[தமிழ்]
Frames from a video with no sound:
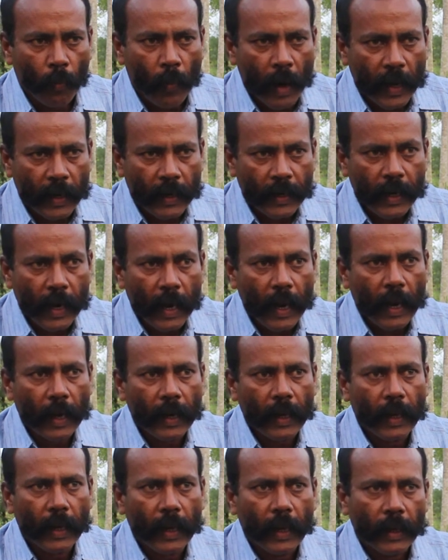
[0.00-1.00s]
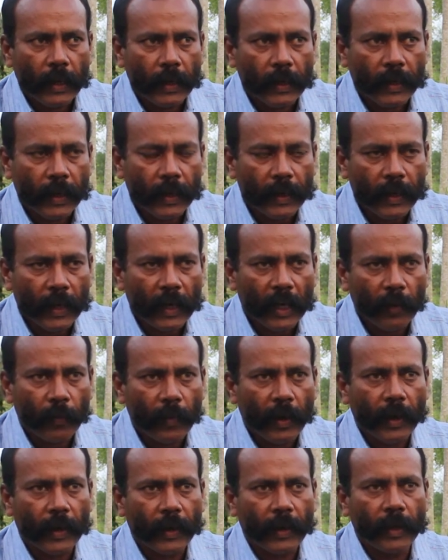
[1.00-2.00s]
மரங்களால் என்னென்ன
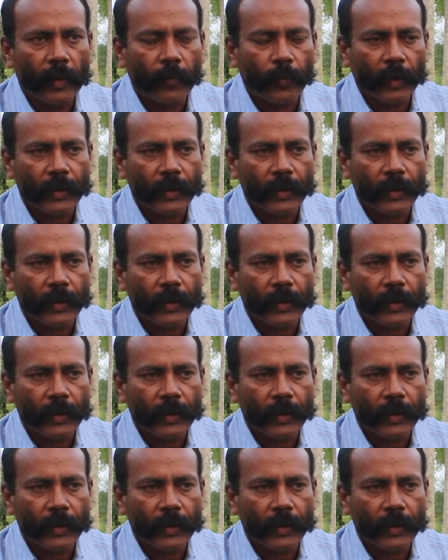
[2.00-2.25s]
மாதிரி